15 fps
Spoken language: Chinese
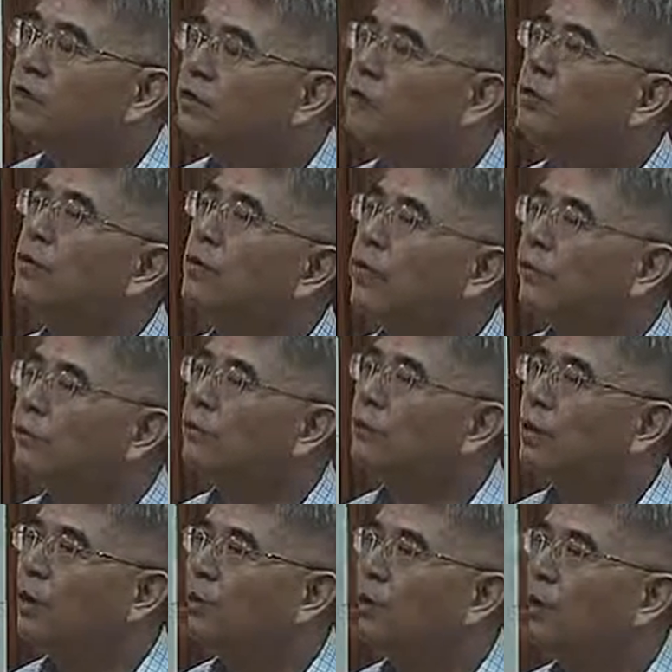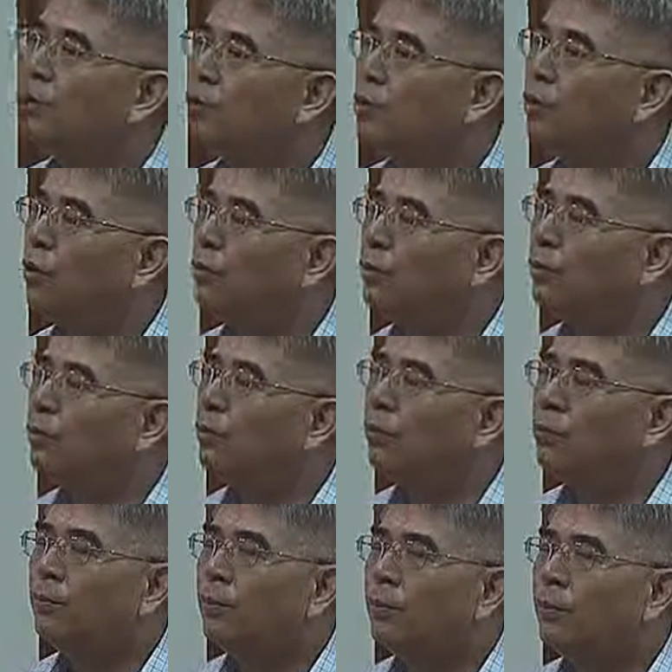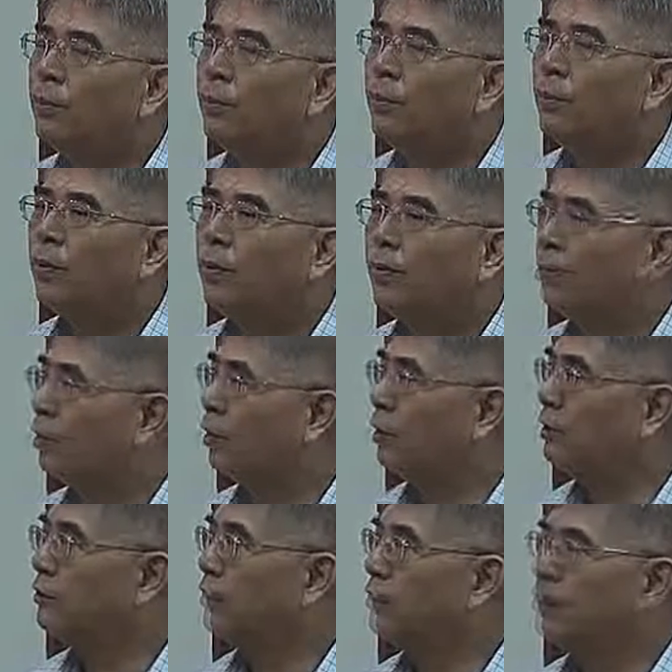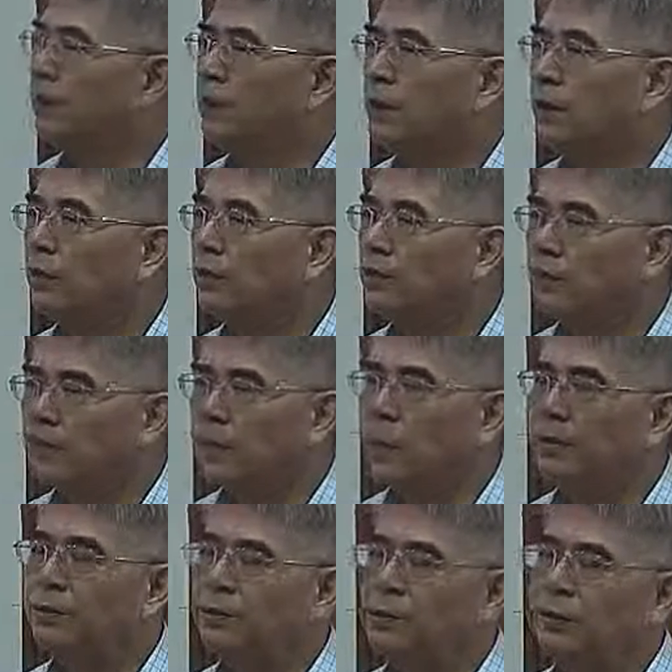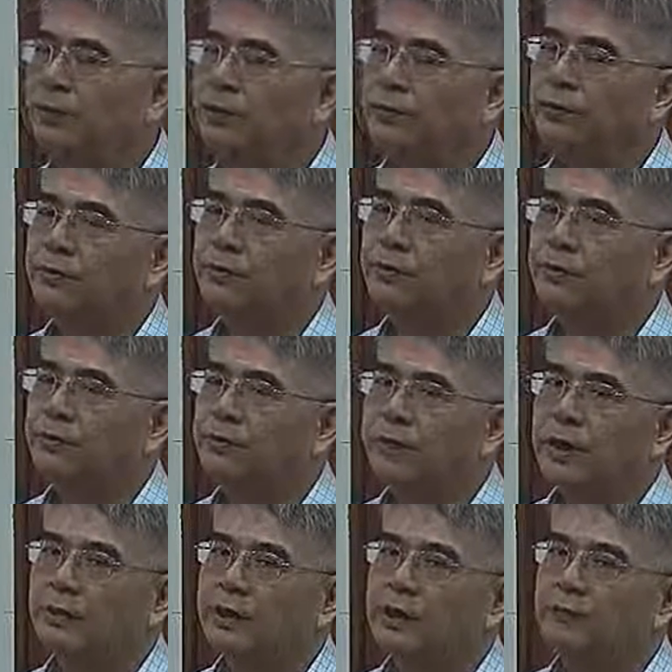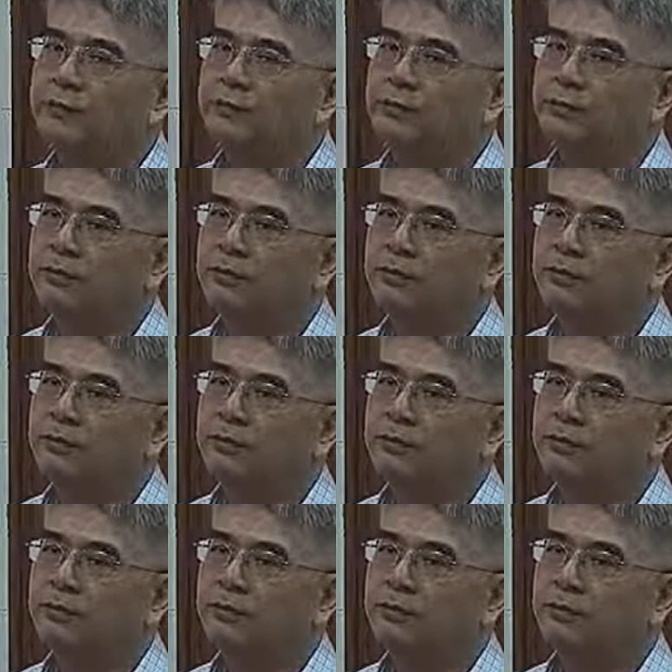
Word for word: 其实也就在问说我们所有的商店当中，一半的商店